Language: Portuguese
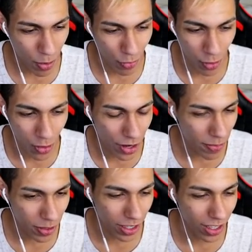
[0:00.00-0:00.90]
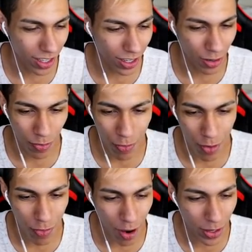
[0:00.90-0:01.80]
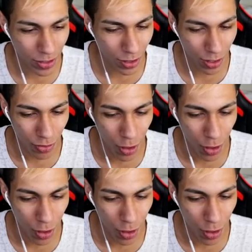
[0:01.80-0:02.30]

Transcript: meu voo, né? Porque eu, eu, vou voar, mas só que eu não vou.